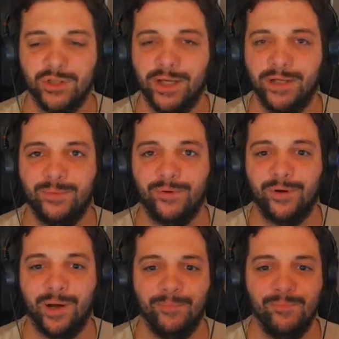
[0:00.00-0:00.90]

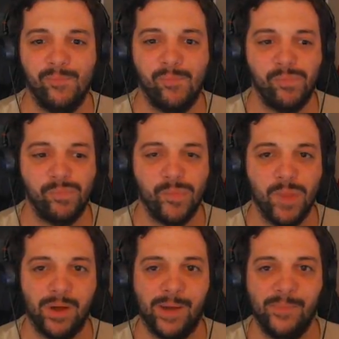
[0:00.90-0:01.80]
Schneideprogramm.
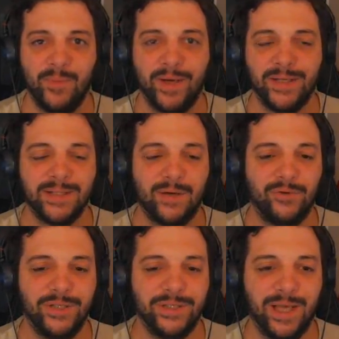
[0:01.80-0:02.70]
Kann mir beides auch
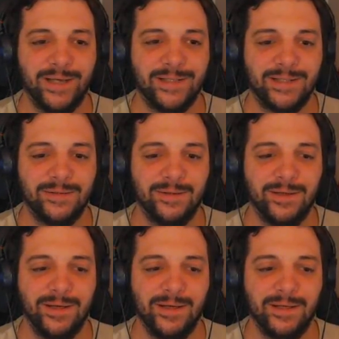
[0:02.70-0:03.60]
nicht leisten.
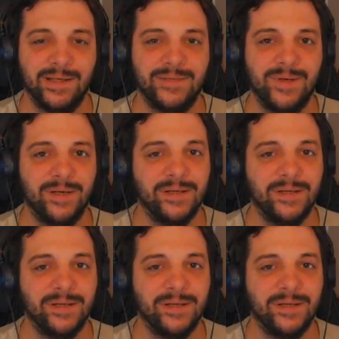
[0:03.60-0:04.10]
Deswegen